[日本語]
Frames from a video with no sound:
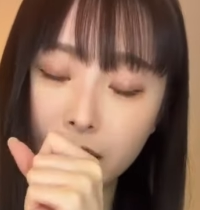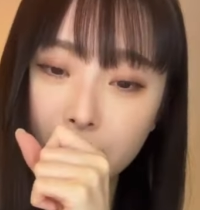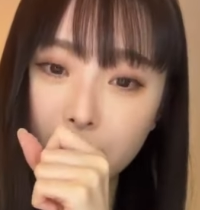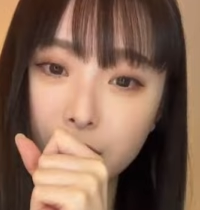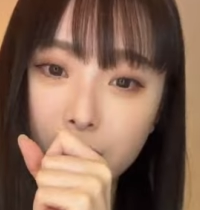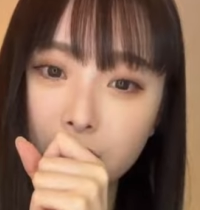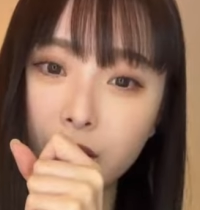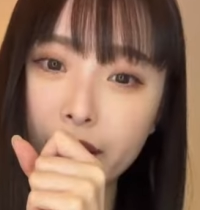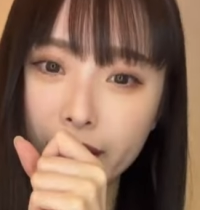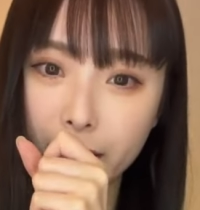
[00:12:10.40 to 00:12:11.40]
いや
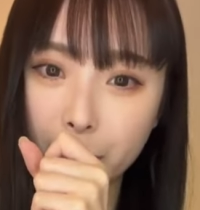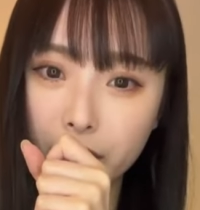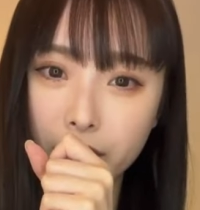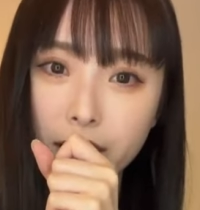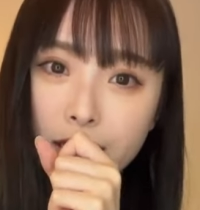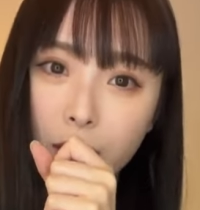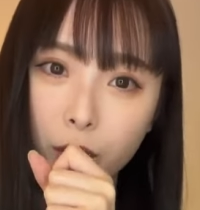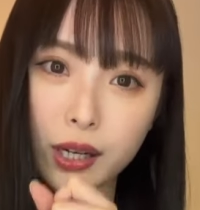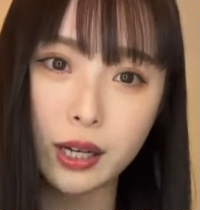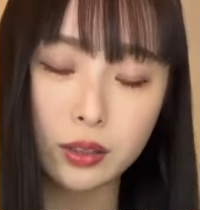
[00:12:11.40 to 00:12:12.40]
すごいびっくりした
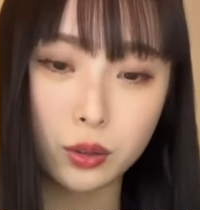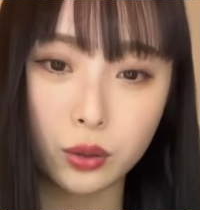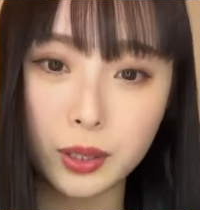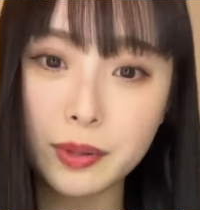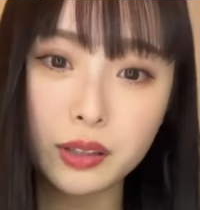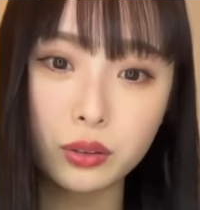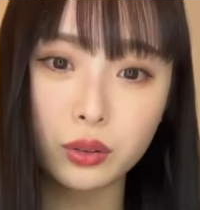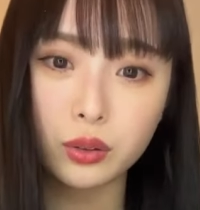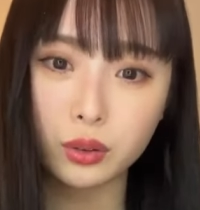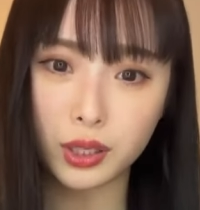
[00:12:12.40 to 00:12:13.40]
のがその
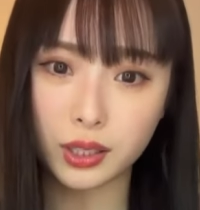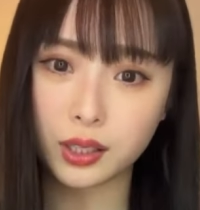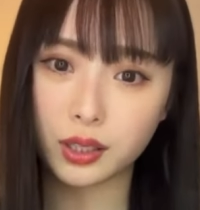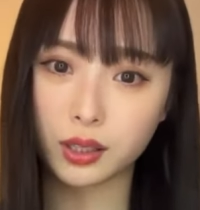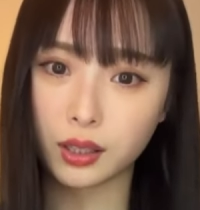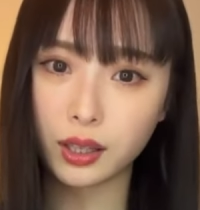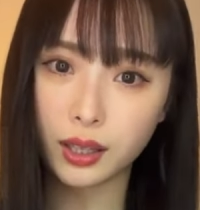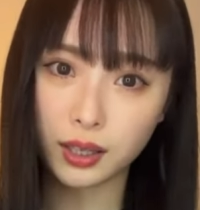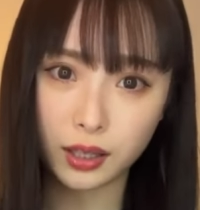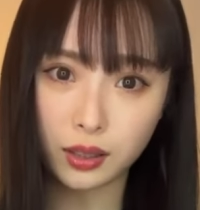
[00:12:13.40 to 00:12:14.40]
イベントの時に
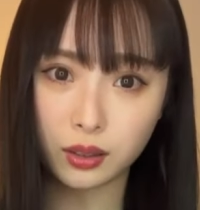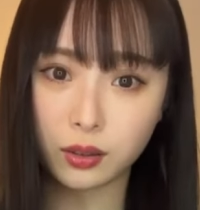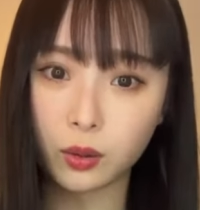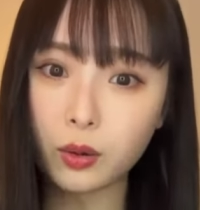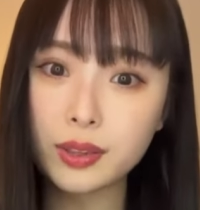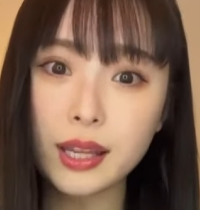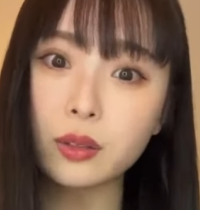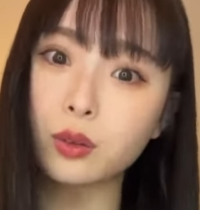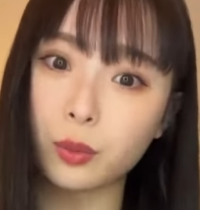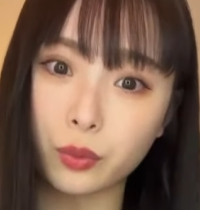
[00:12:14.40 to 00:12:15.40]
女
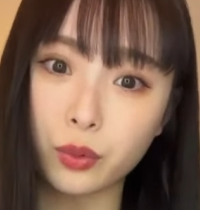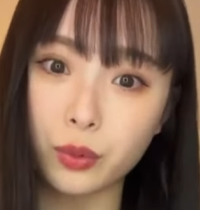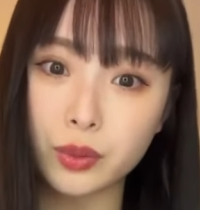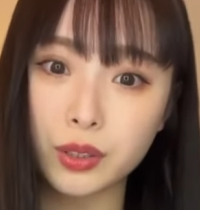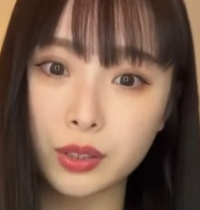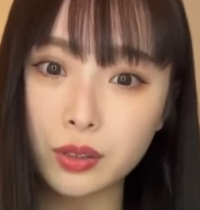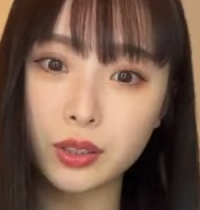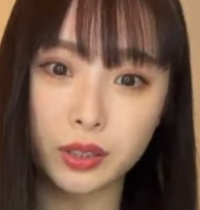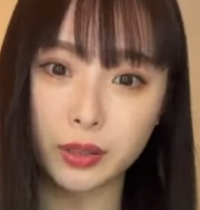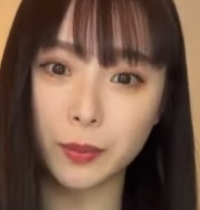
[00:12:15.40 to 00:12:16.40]
の子もすご
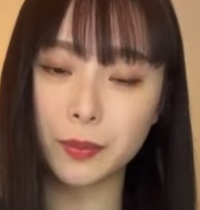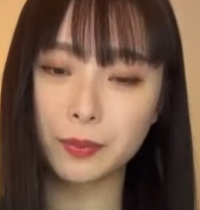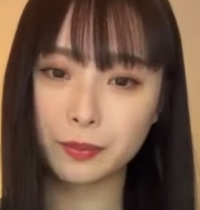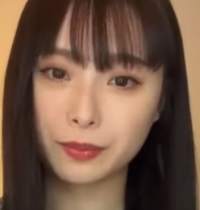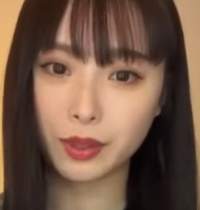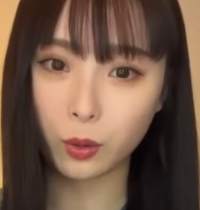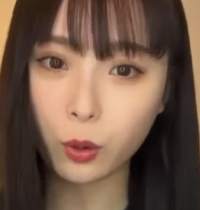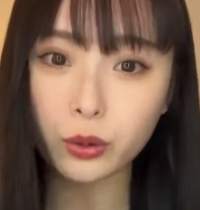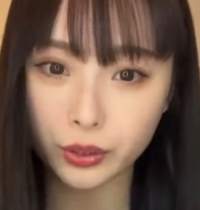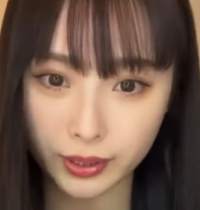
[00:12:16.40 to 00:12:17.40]
く
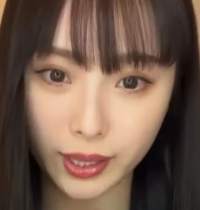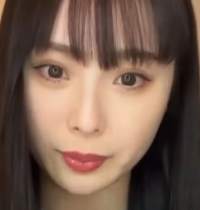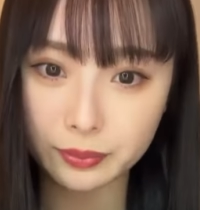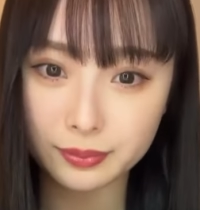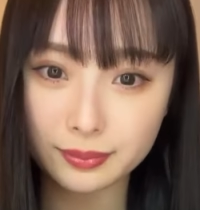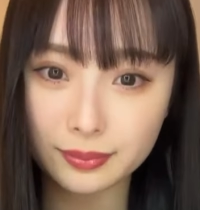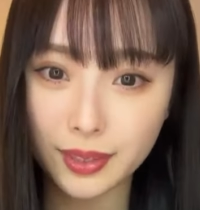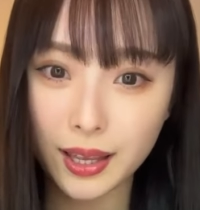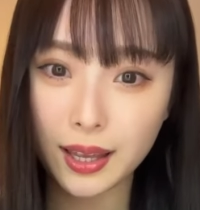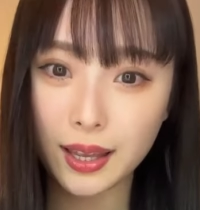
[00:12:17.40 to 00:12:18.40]
多くて
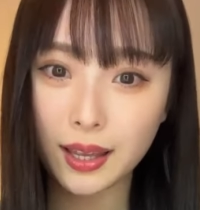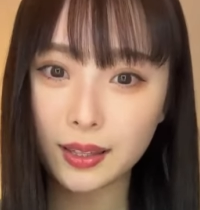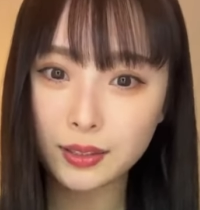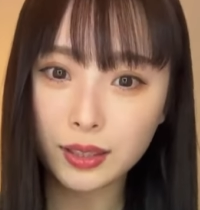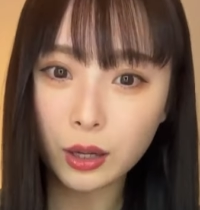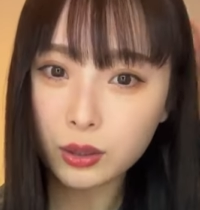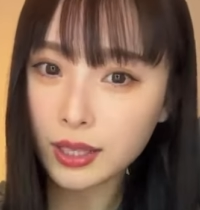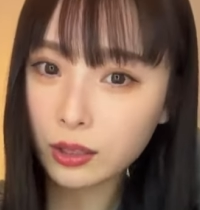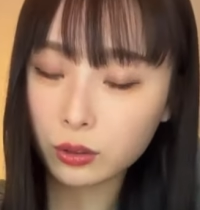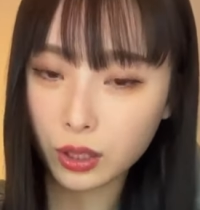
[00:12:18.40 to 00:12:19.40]
スタッフ
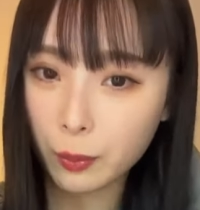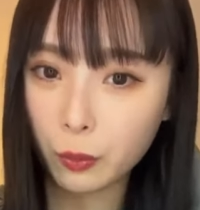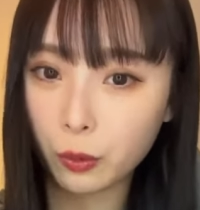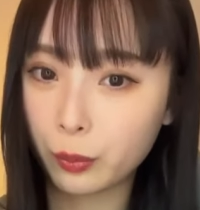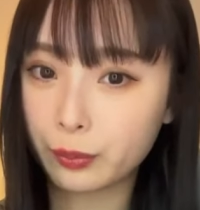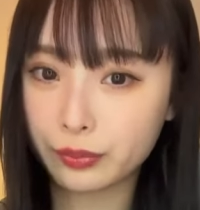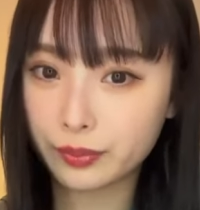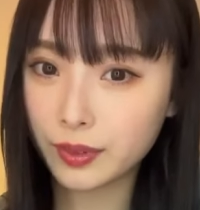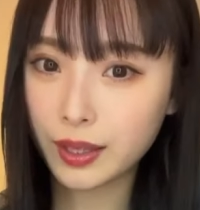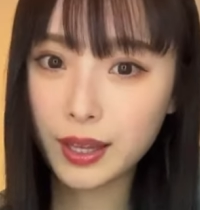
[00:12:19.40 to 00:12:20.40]
さんとかも「
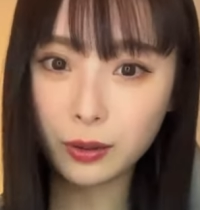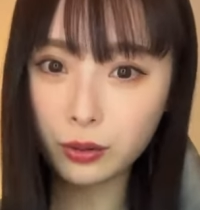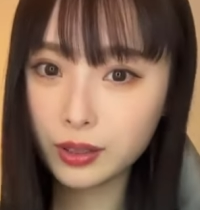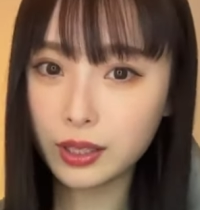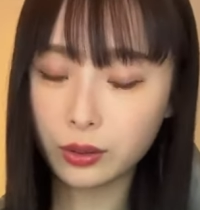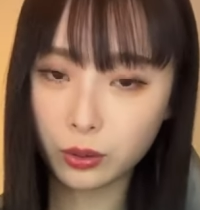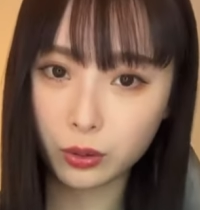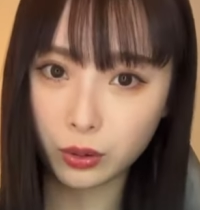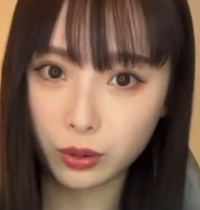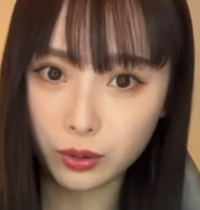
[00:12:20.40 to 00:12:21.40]
え女の
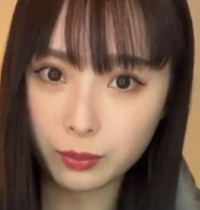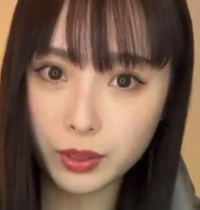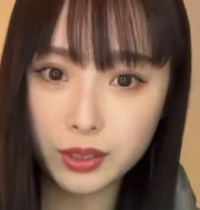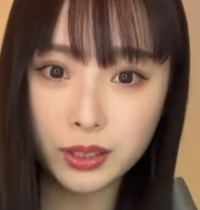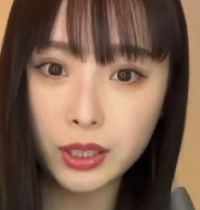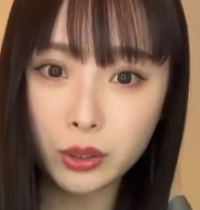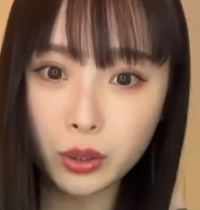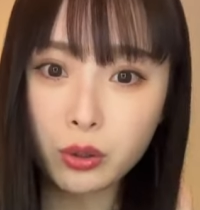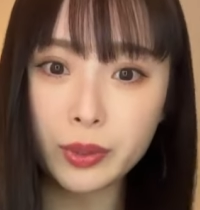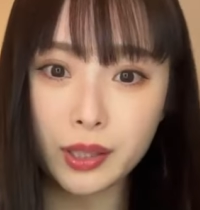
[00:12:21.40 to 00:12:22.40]
子めっちゃいる
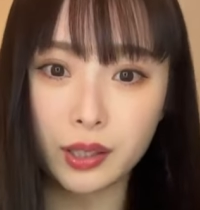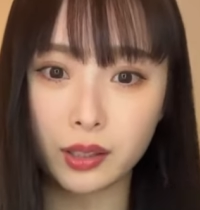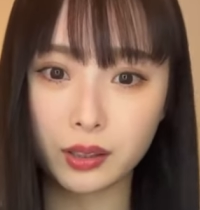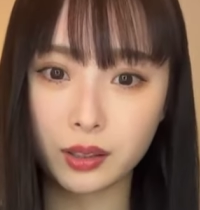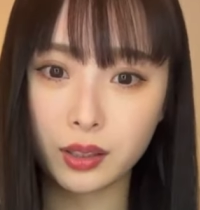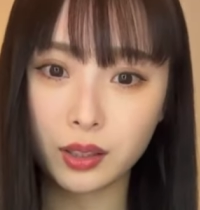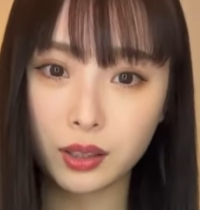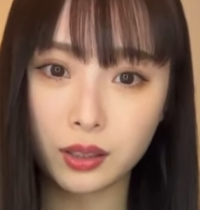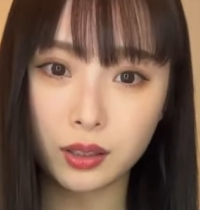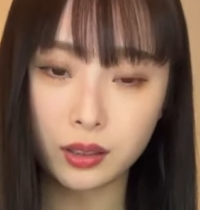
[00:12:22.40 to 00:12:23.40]
よ」みたいな「
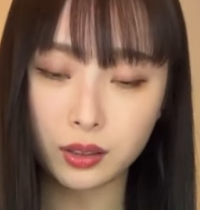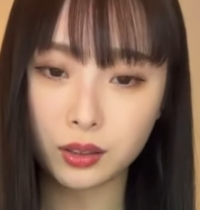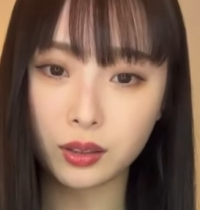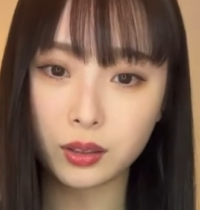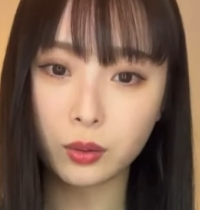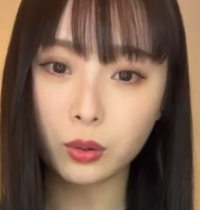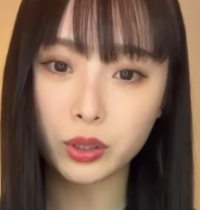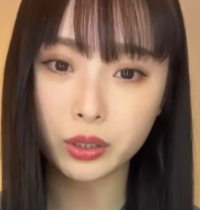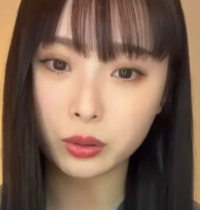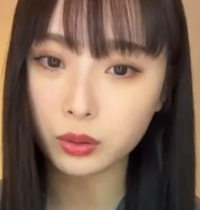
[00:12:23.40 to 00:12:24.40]

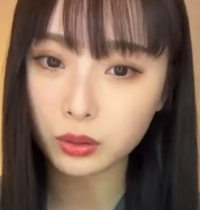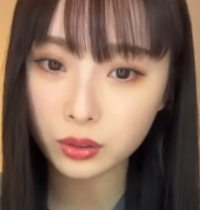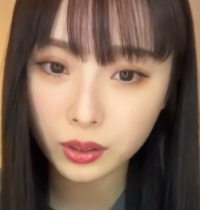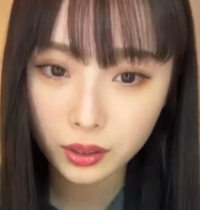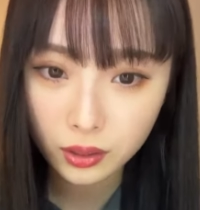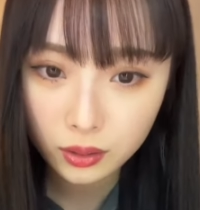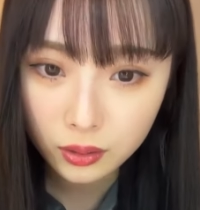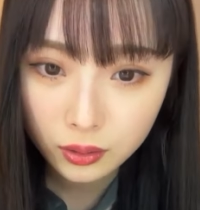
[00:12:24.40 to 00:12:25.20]
多いよ」って